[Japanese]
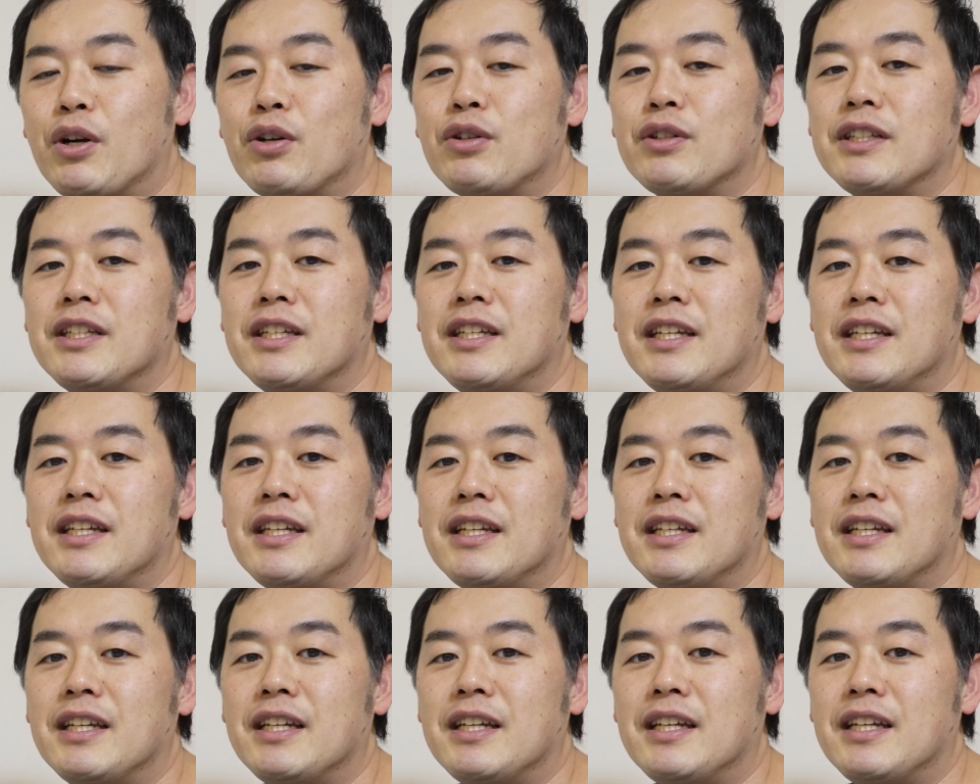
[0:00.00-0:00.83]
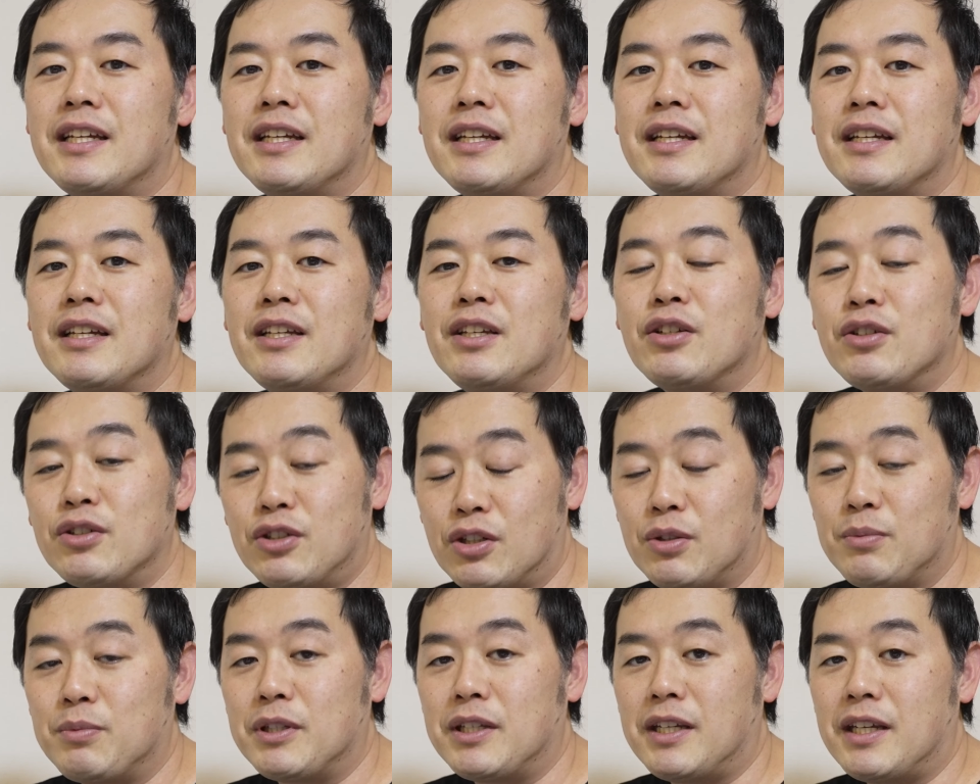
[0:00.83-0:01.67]
ログに、
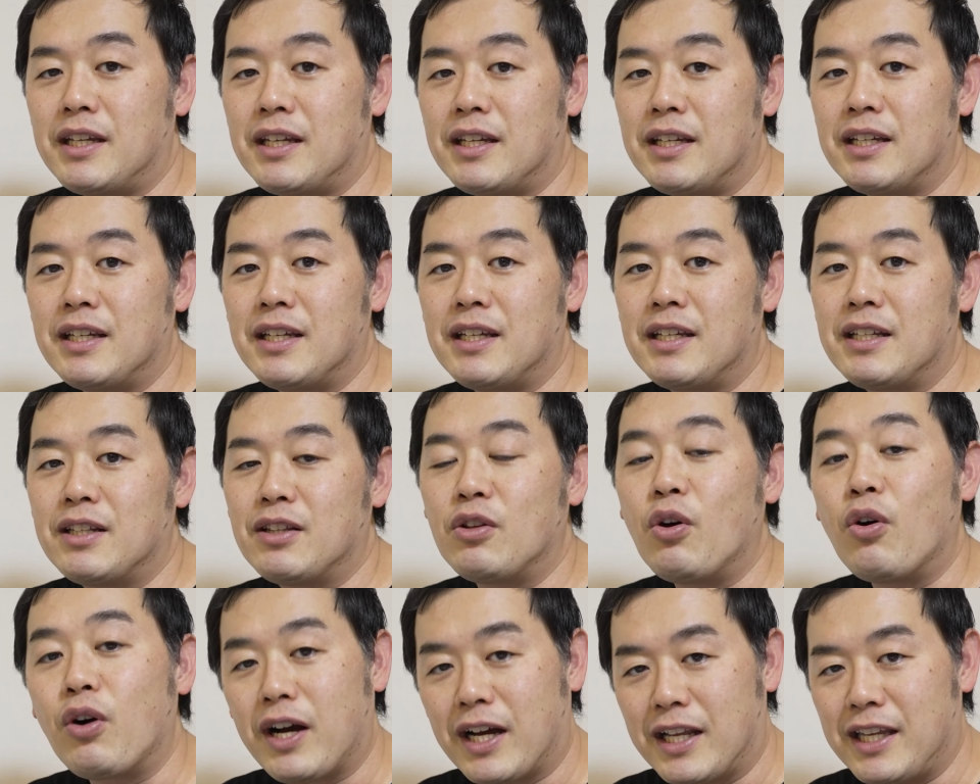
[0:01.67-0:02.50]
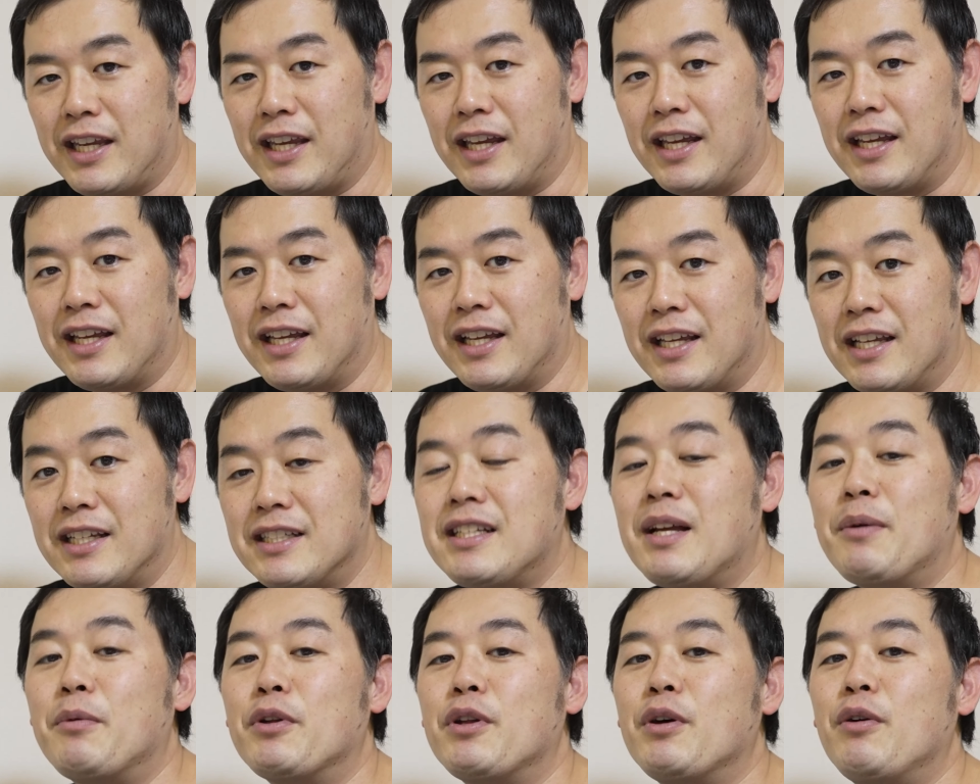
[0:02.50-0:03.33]
YouTube に、動画にし
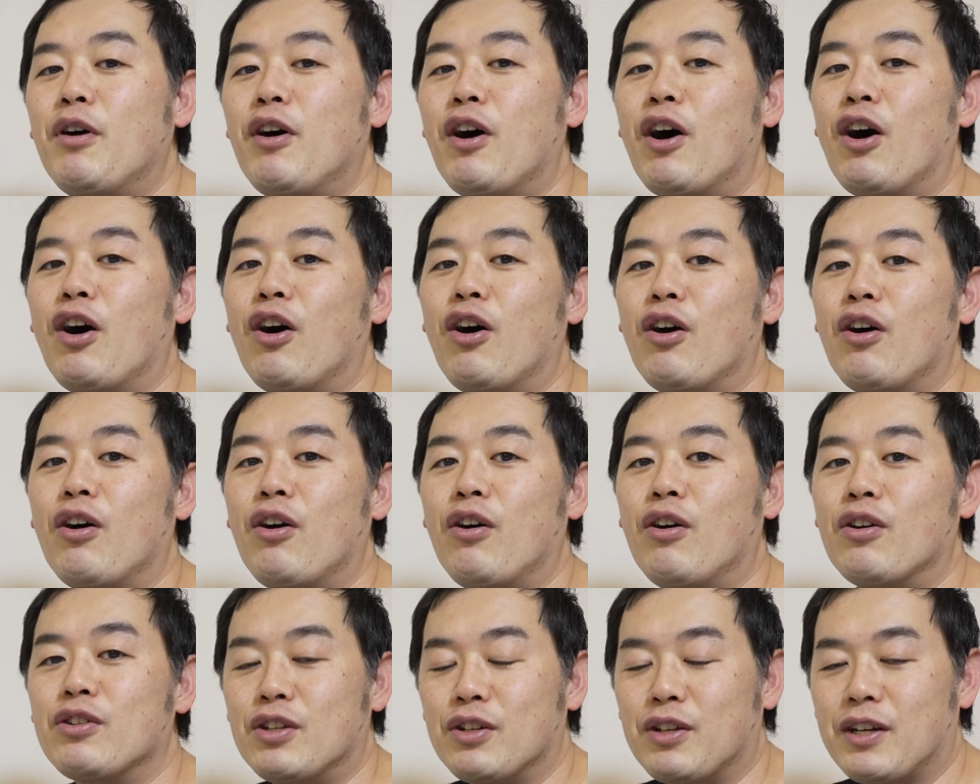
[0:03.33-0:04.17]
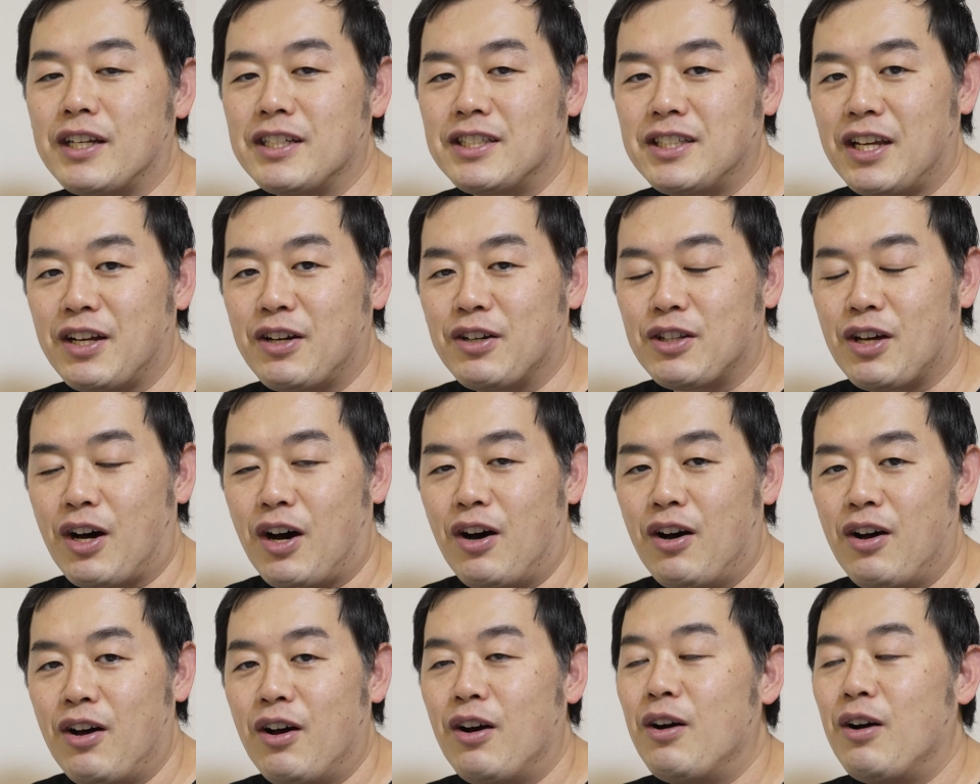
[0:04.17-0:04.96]
たものをお届けしていこうと